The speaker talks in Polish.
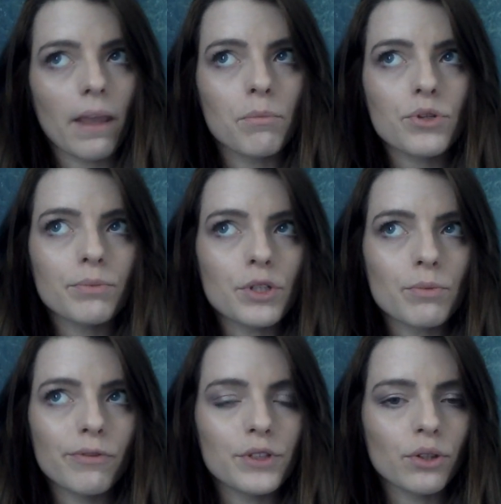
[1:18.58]
możemy też
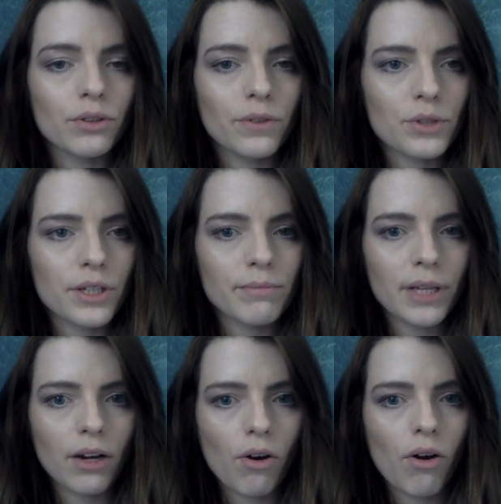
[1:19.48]
mówić o dowodzie
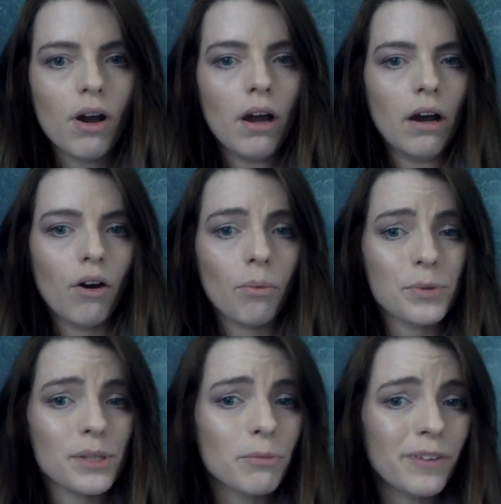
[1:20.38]
jako o
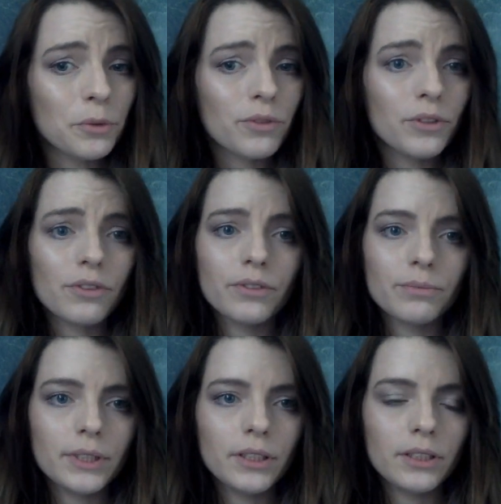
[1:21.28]
postępowaniu
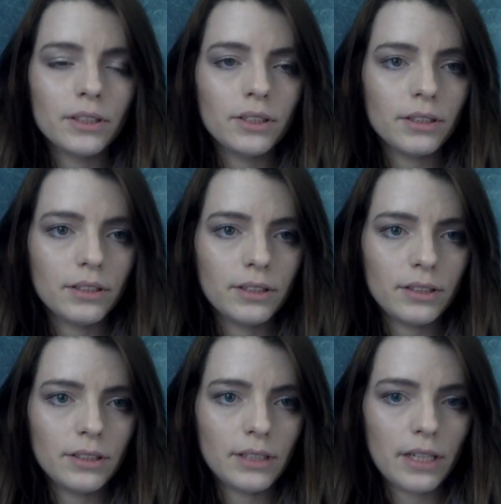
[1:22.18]
dowodowym i, i,
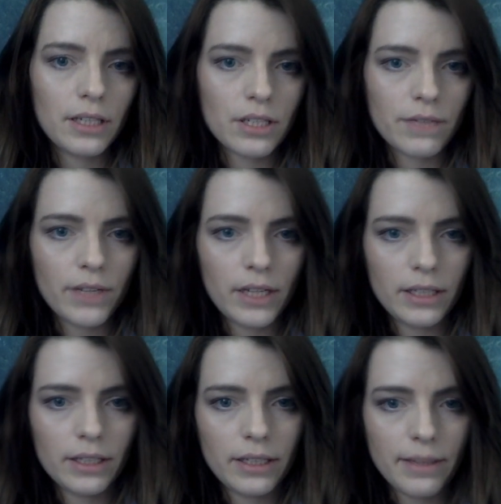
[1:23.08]
i istnieje jeszcze wiele
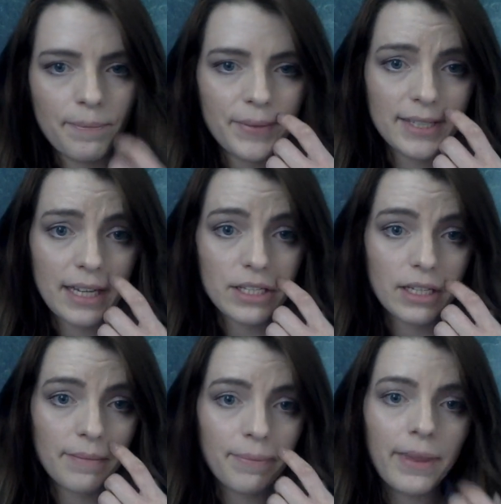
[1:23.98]
innych
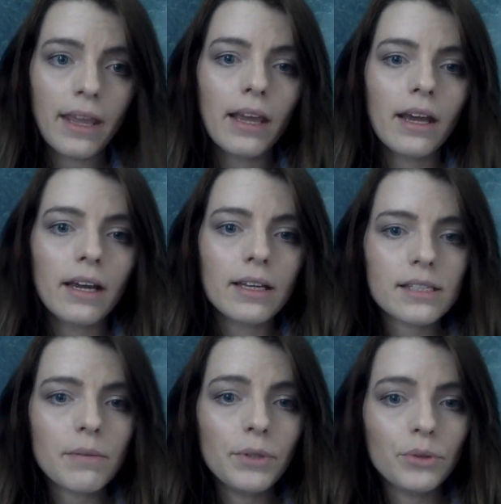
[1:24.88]
znaczeń.
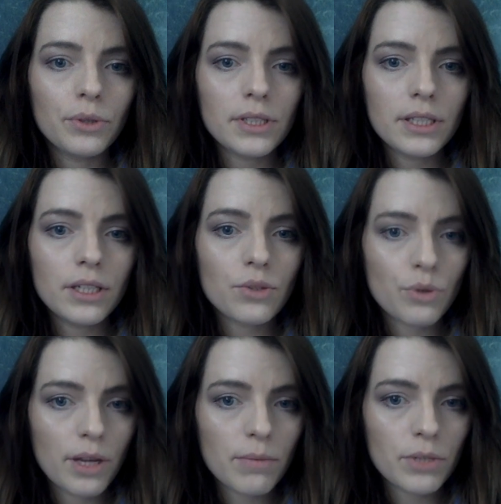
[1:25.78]
Sami intuicyjnie
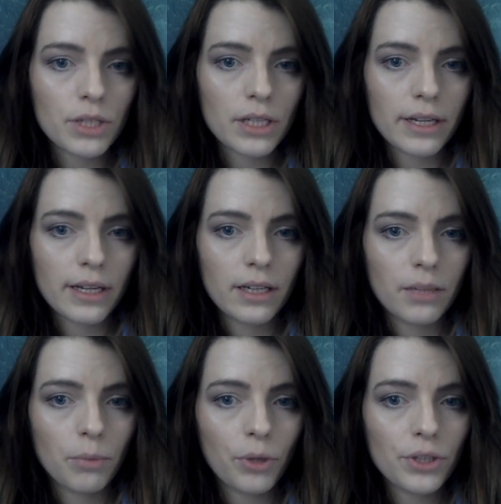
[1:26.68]
czujemy, że
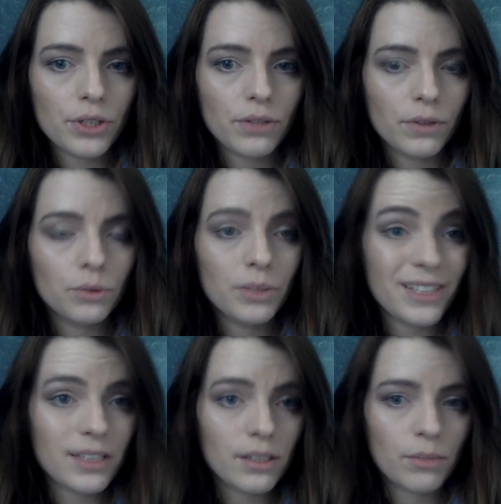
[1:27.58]
e, pojęcie dowodu
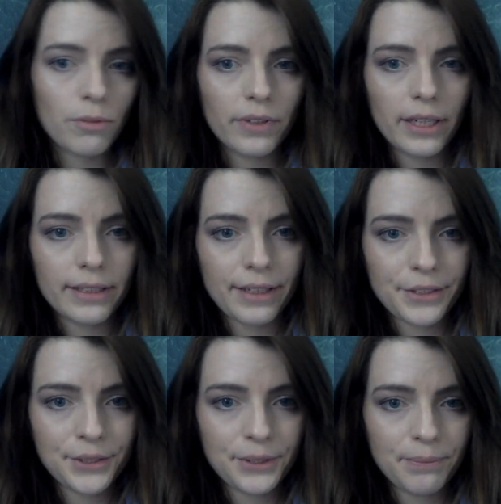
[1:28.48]
niesie ze sobą wiele
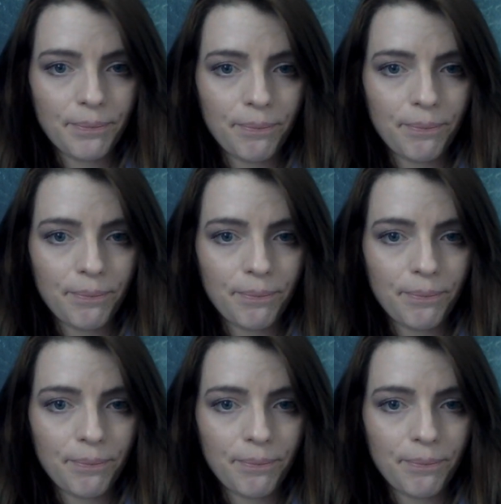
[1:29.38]
treści.